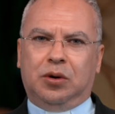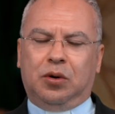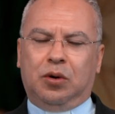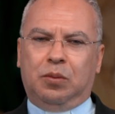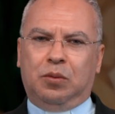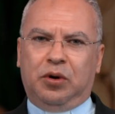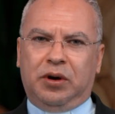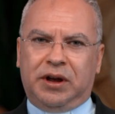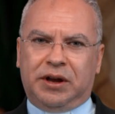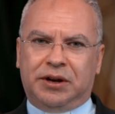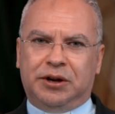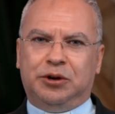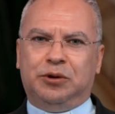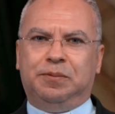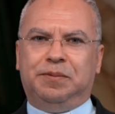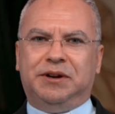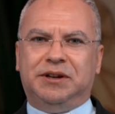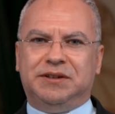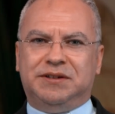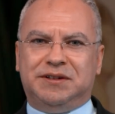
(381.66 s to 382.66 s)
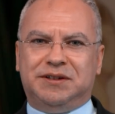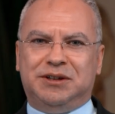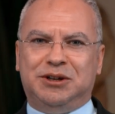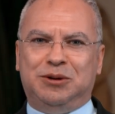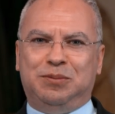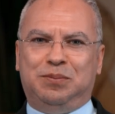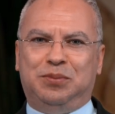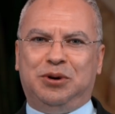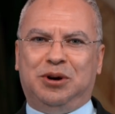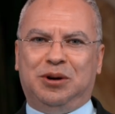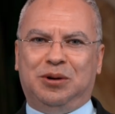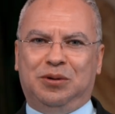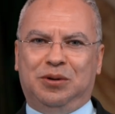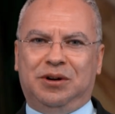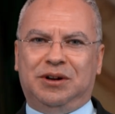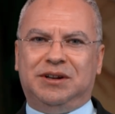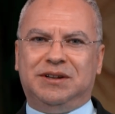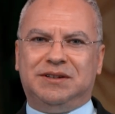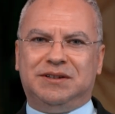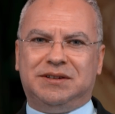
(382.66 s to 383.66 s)
como era no princípio,
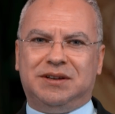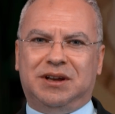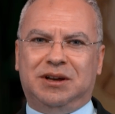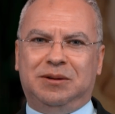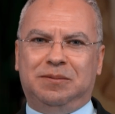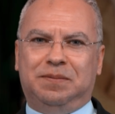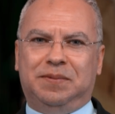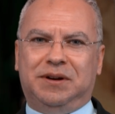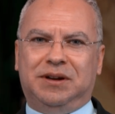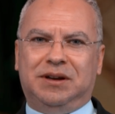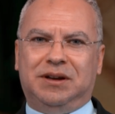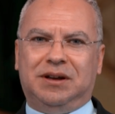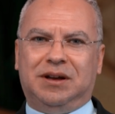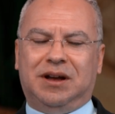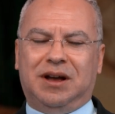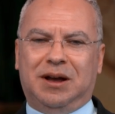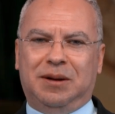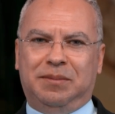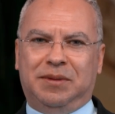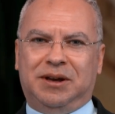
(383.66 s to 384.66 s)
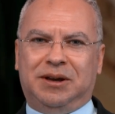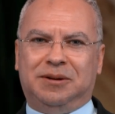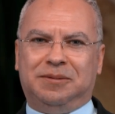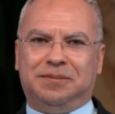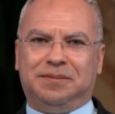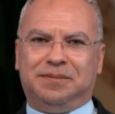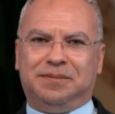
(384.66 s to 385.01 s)
agora e sempre. Amém.